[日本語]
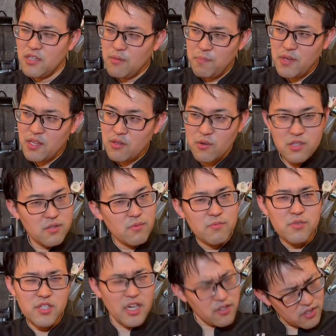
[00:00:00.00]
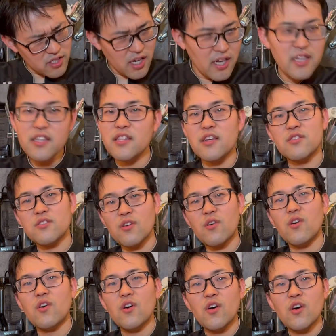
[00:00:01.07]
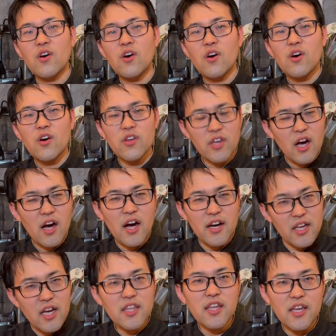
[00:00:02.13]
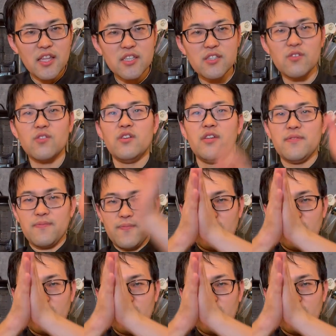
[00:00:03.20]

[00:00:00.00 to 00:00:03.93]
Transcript: リピート率もむちゃくちゃいいんですよ。いやありがたいです、本当に。